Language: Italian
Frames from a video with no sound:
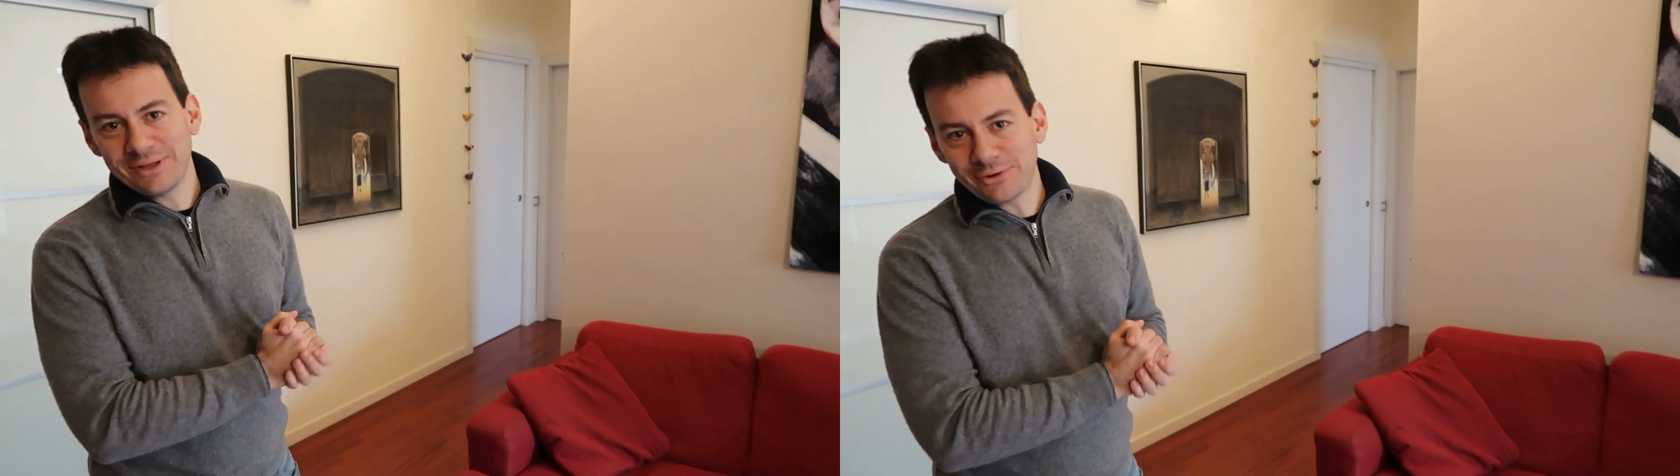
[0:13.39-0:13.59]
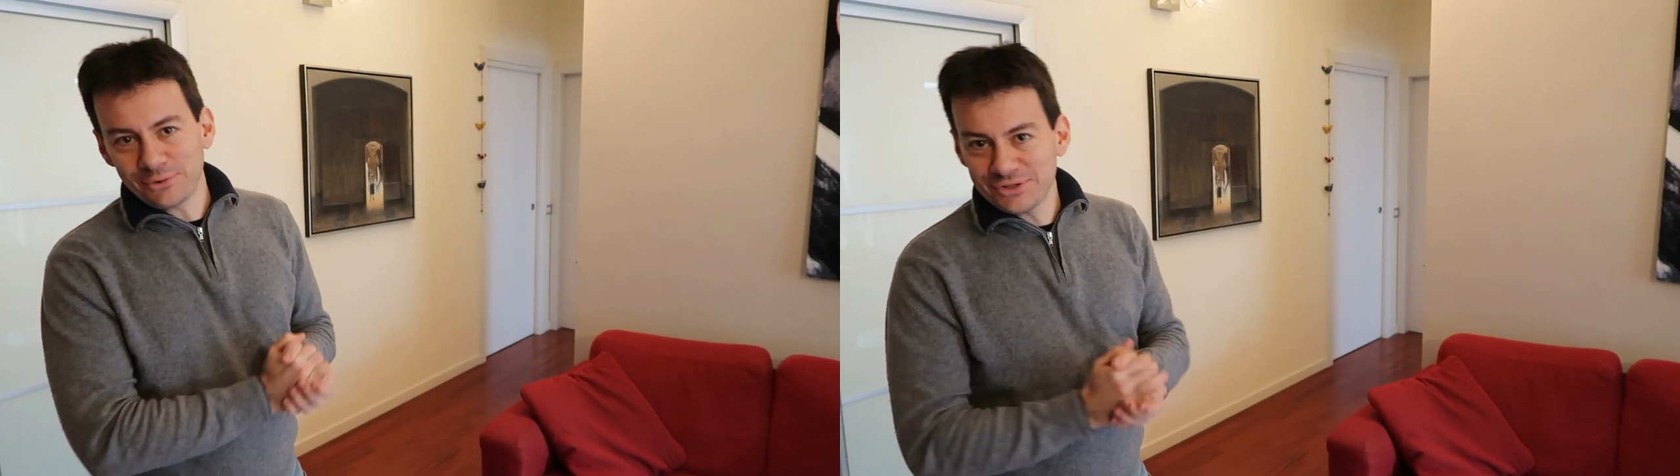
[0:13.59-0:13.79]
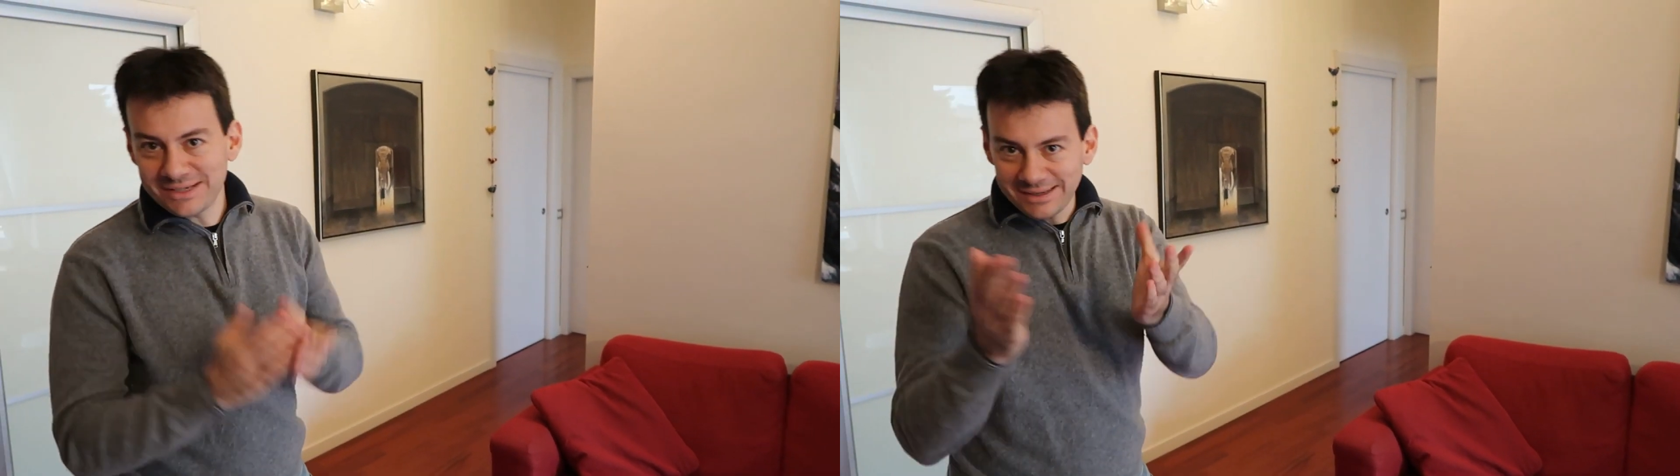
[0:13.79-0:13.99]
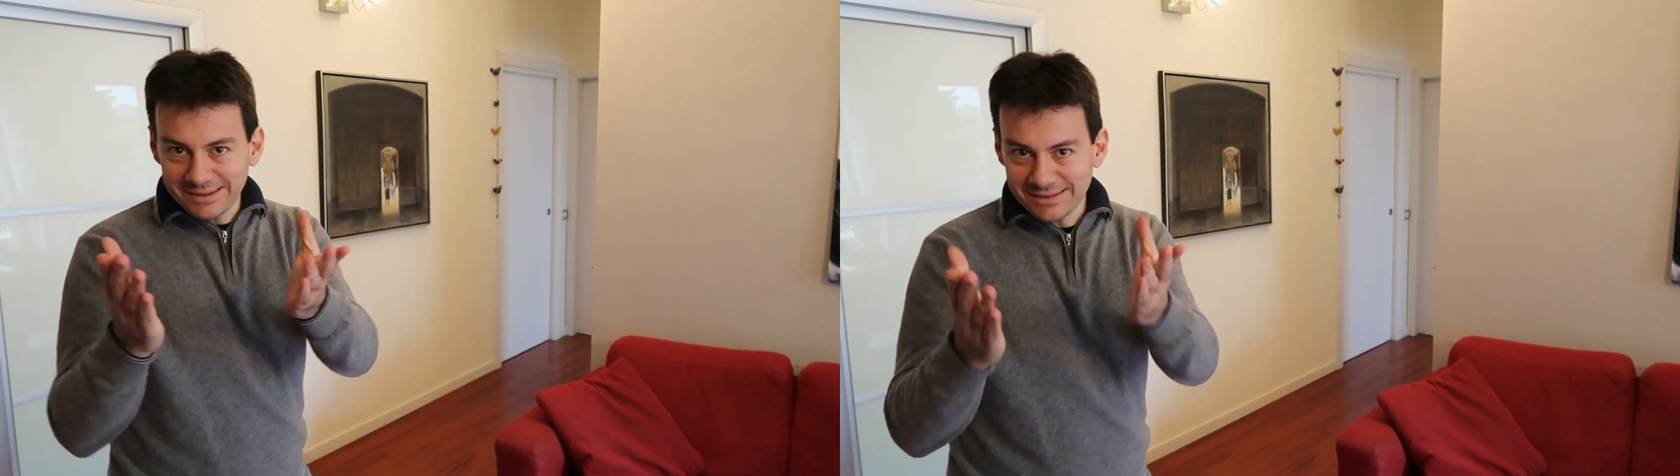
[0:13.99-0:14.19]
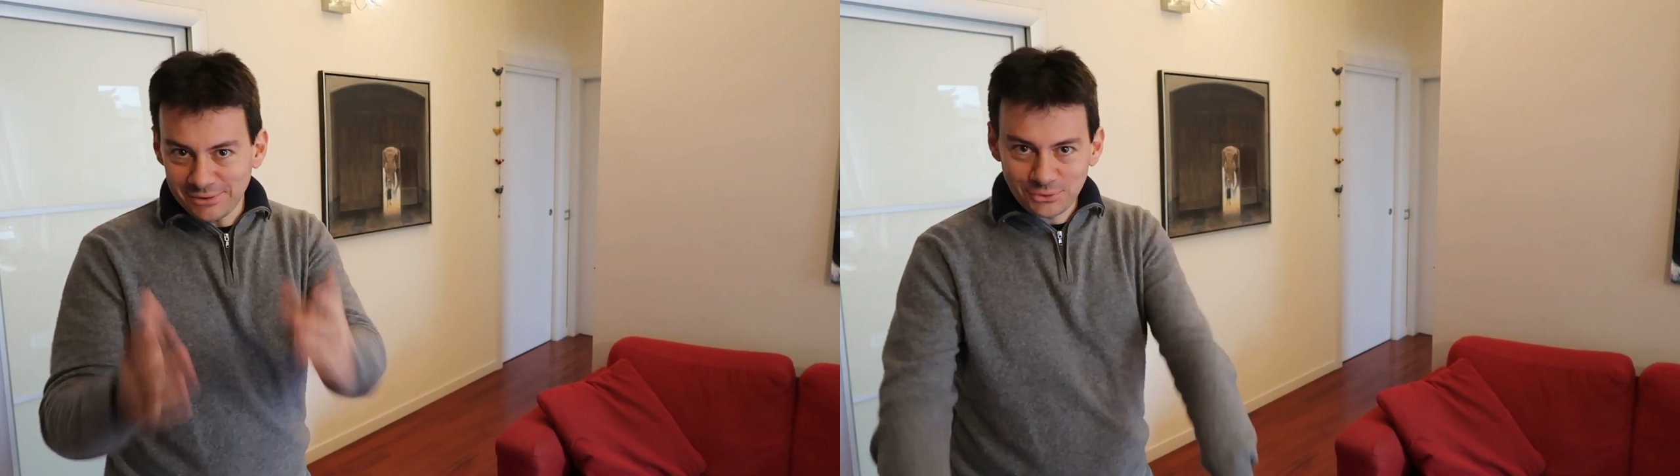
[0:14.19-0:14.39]
del Rossi
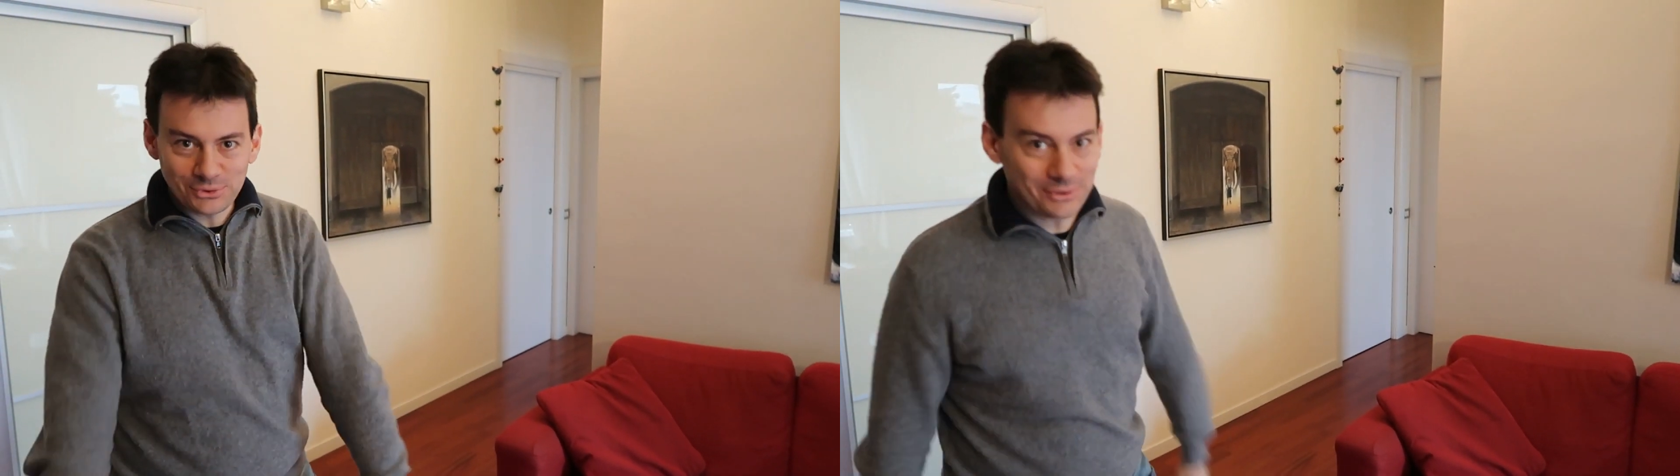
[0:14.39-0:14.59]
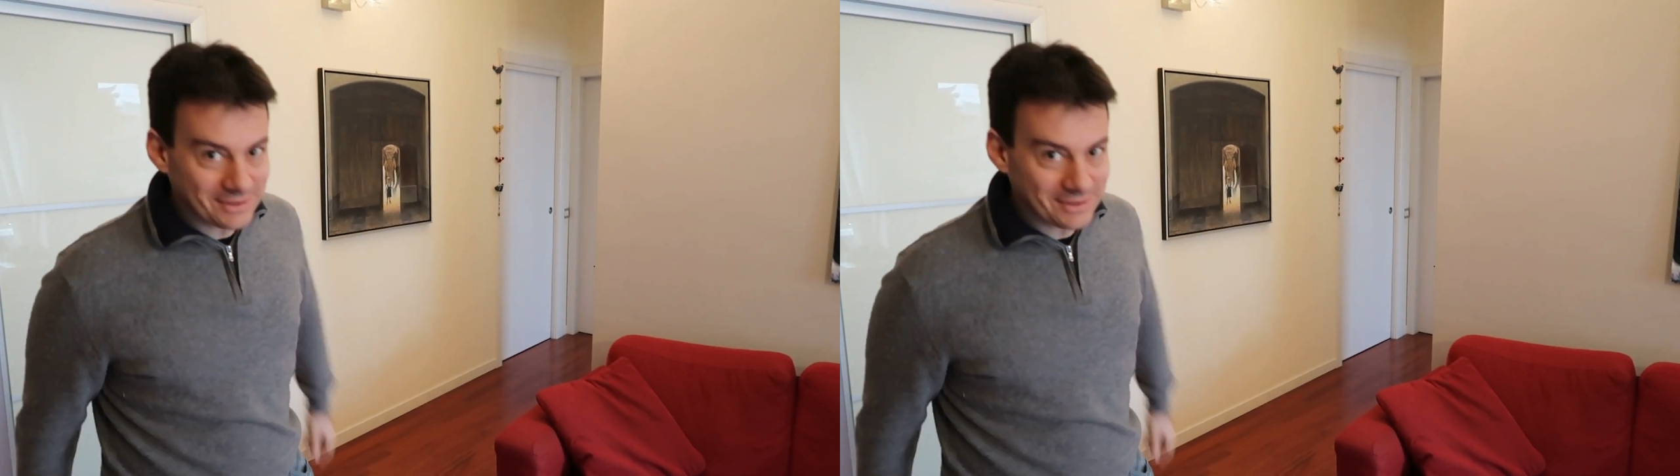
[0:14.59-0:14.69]
che saluto